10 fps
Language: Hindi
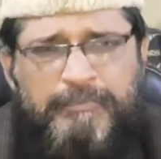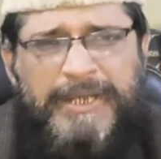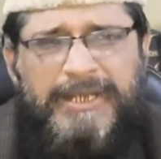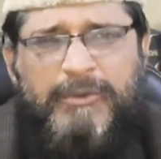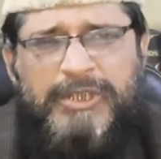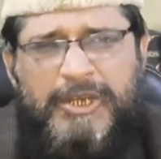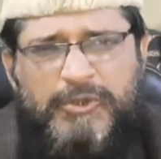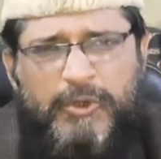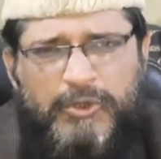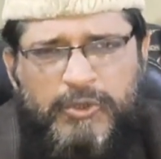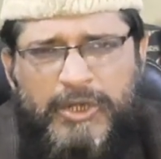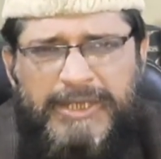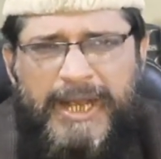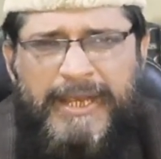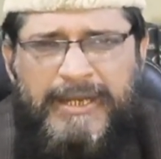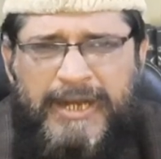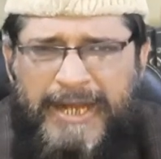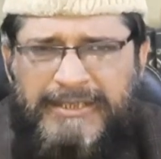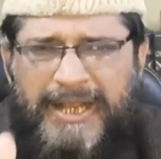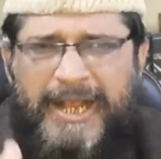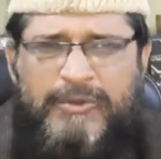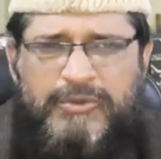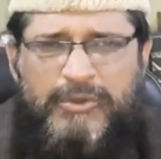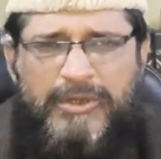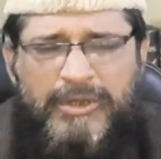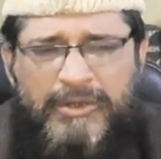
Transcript: बंदा उन रिश्तों को तोड़ता है काटता है उसको